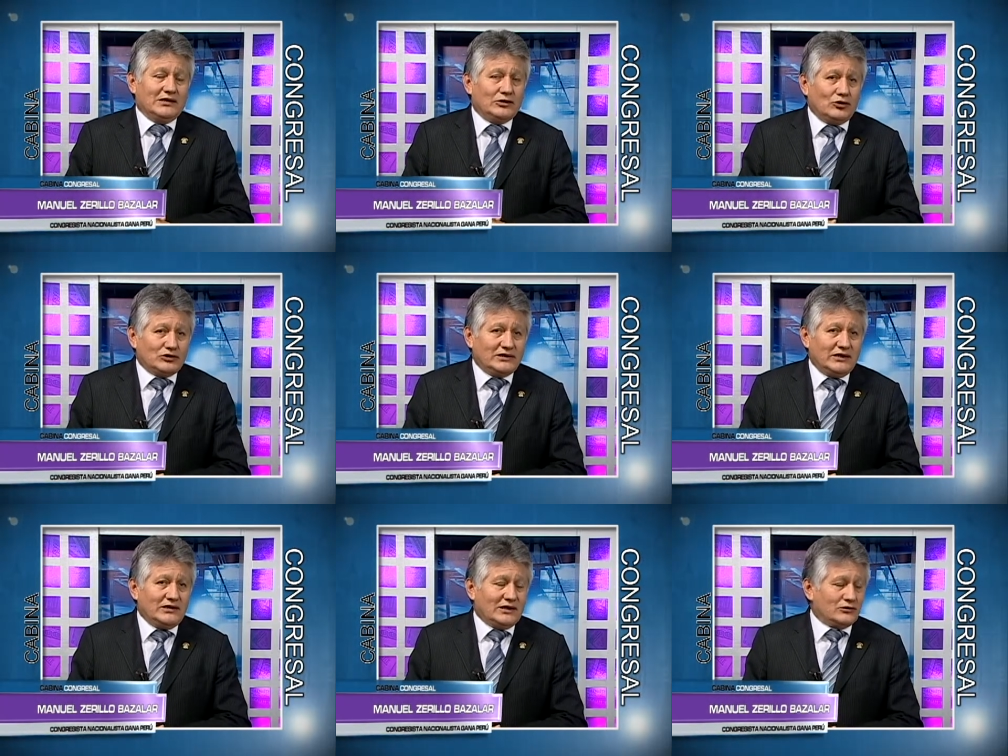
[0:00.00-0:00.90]

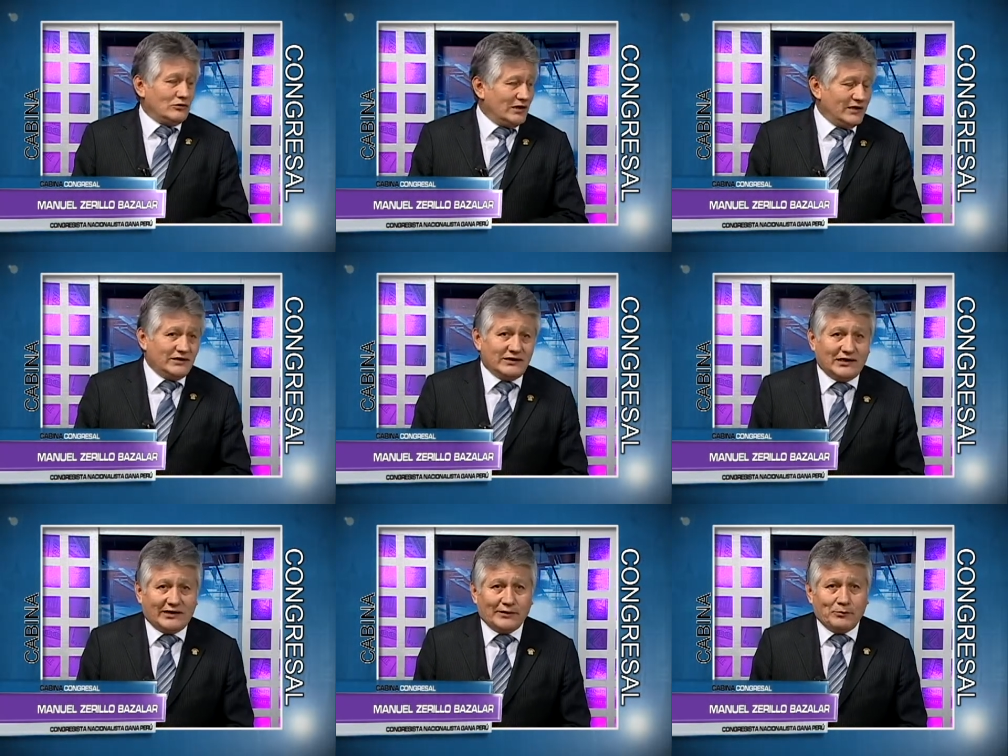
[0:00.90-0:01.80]
12 ya son leyes de
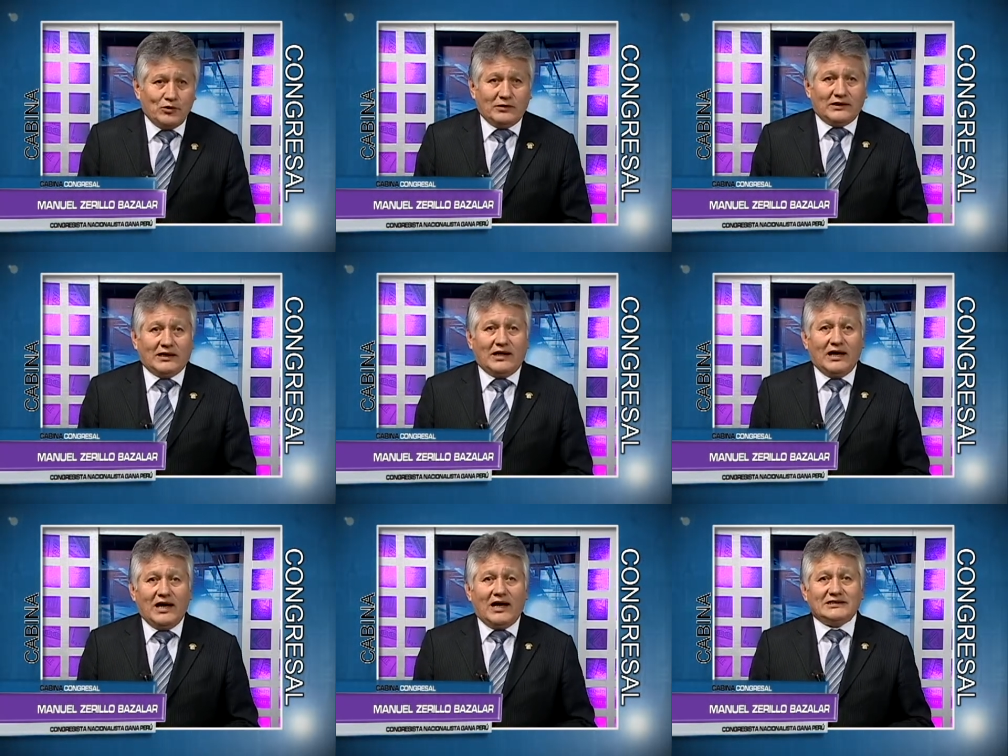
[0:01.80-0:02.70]
la República.
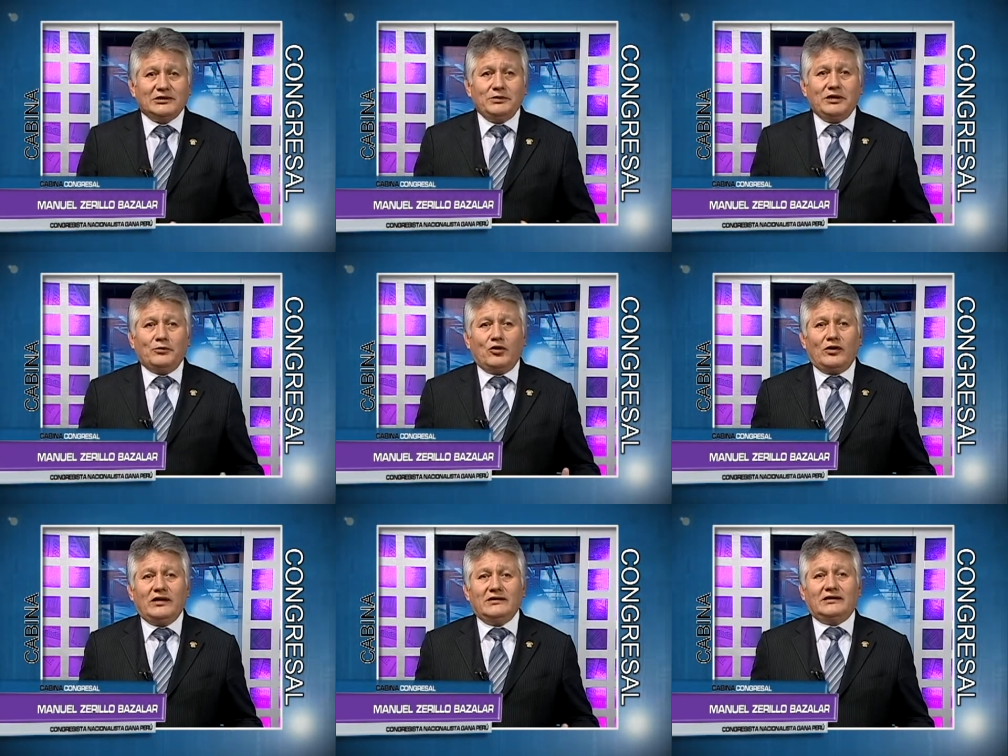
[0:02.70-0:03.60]

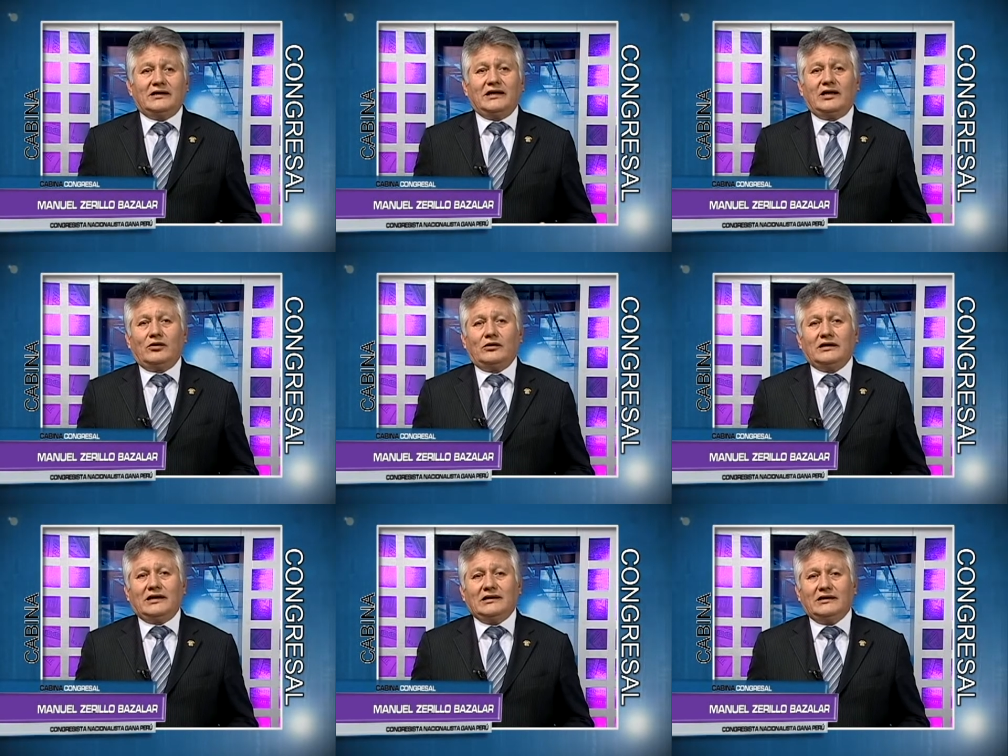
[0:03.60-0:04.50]
Asimismo, he integrado
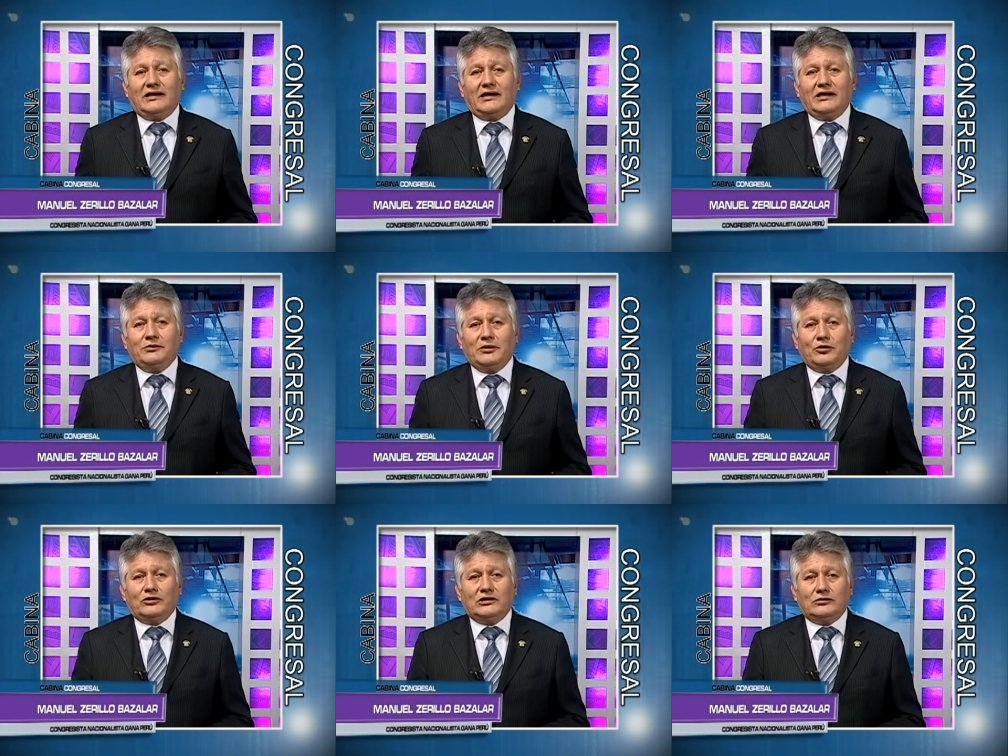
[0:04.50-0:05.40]
en calidad de
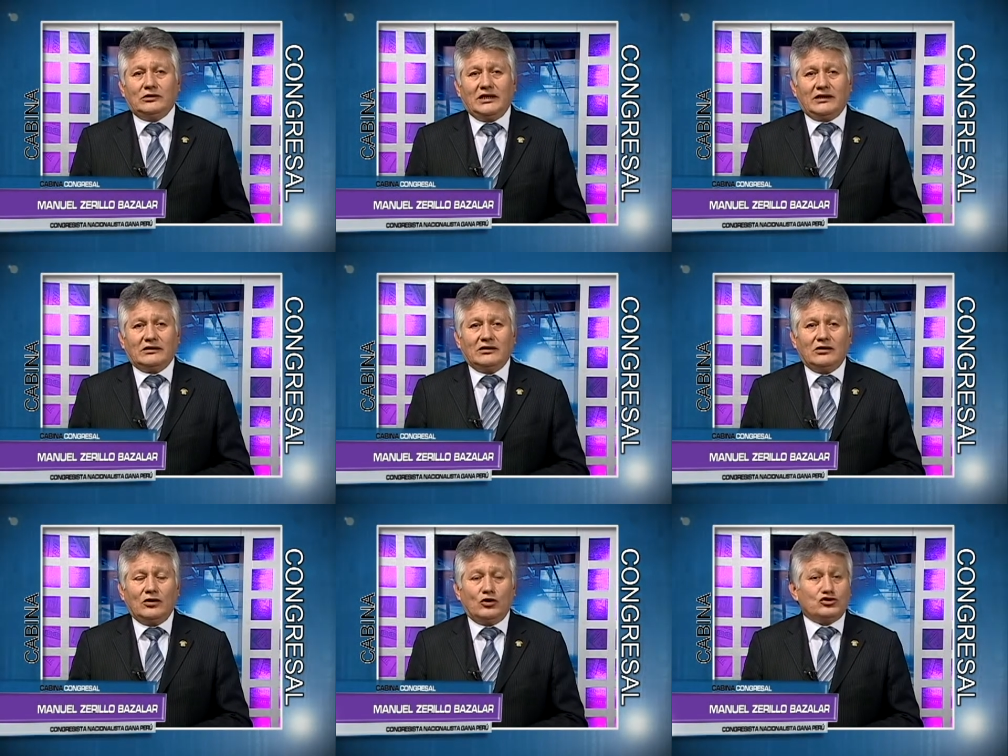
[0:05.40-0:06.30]
miembro titular
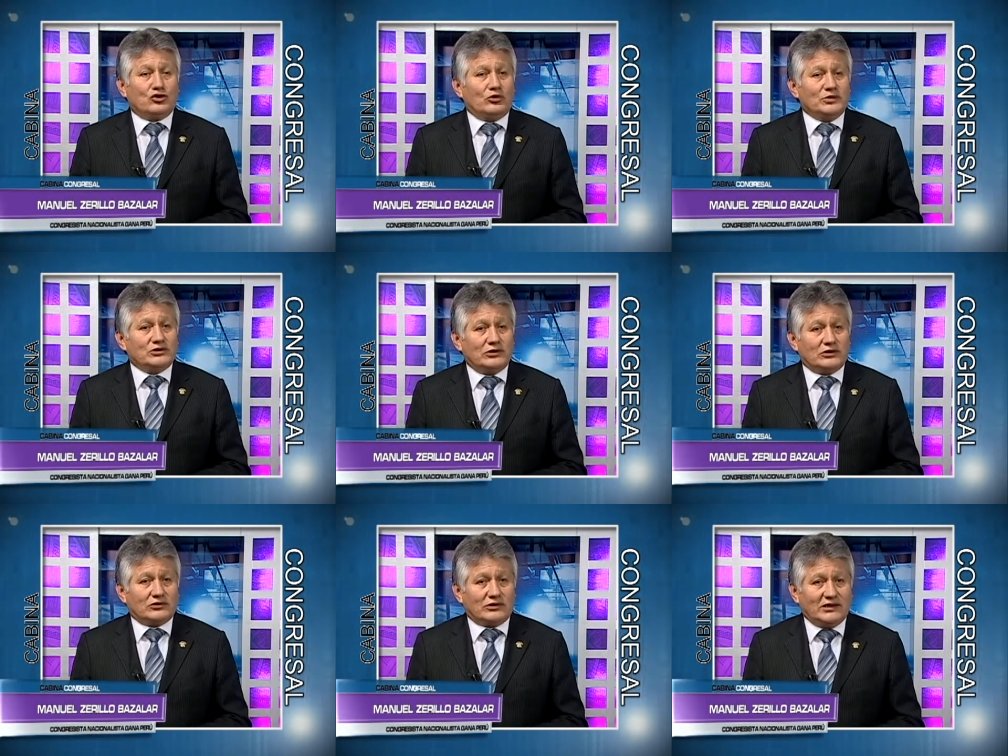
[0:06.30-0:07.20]
ocho
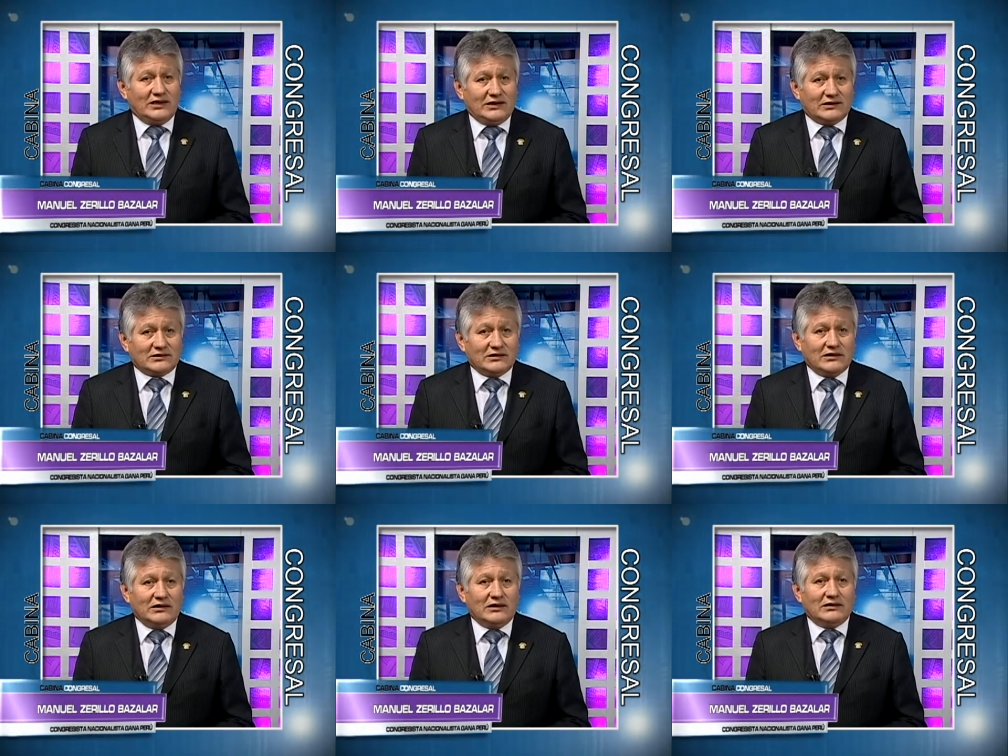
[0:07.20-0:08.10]
comisiones ordinarias,
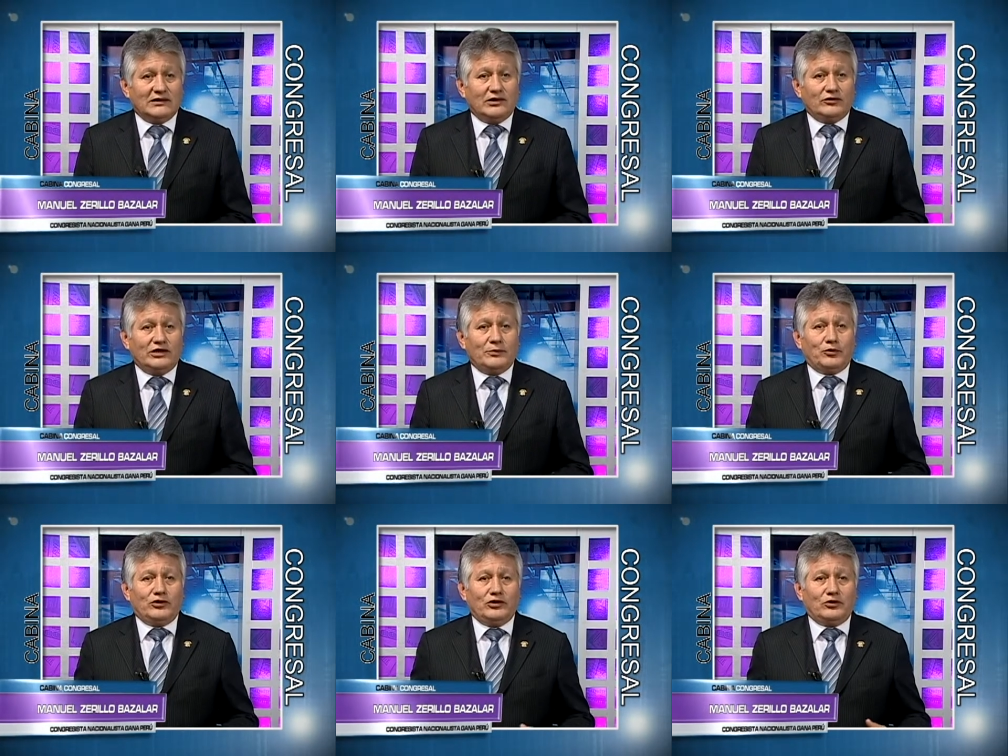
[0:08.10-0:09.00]
de donde he
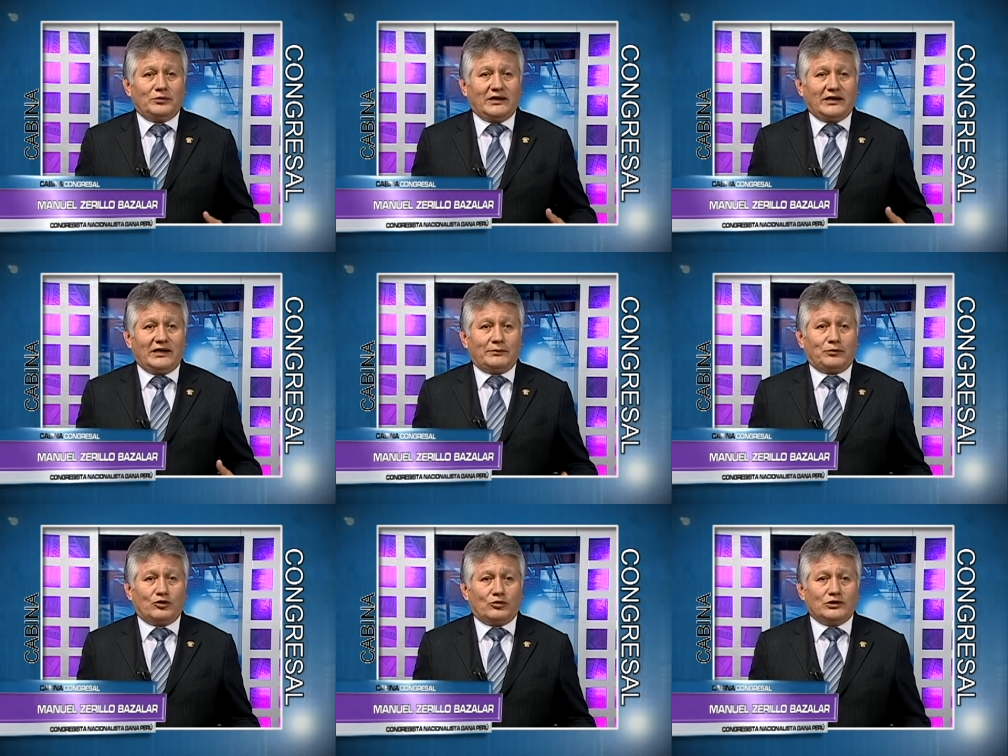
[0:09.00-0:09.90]
podido bregar
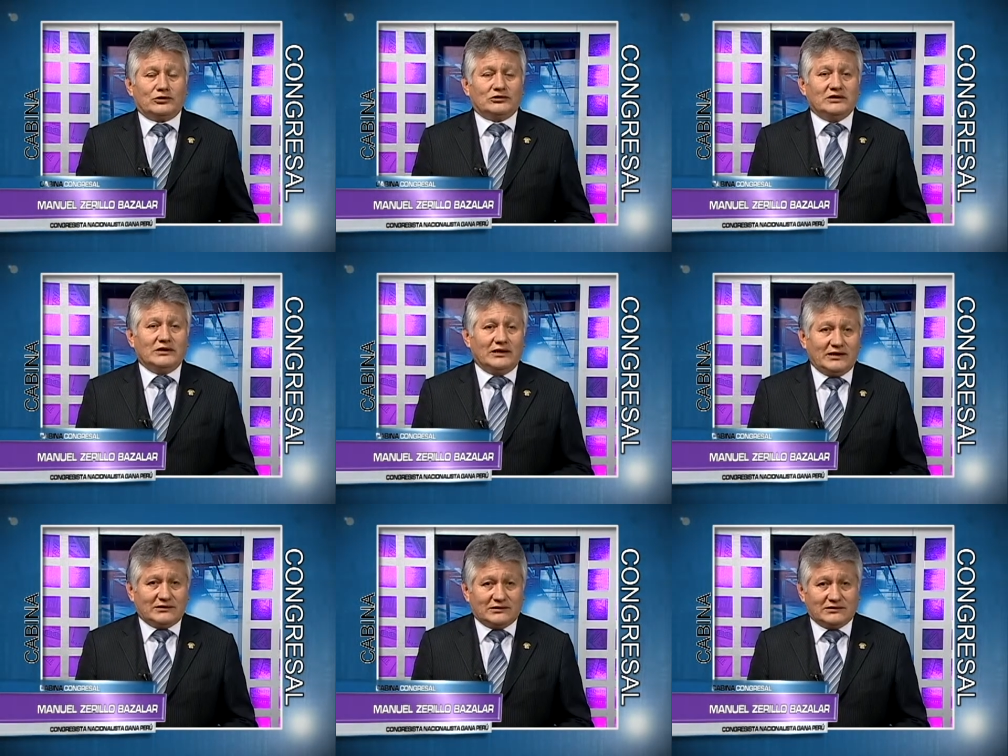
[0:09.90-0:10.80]
por vuestros
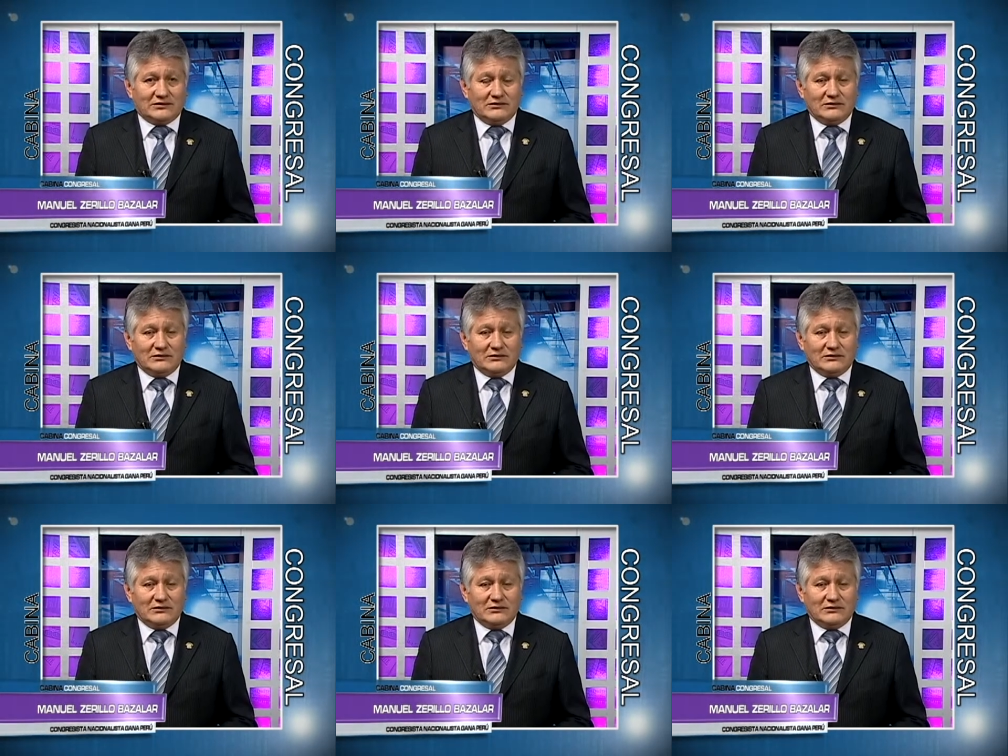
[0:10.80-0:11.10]
intereses.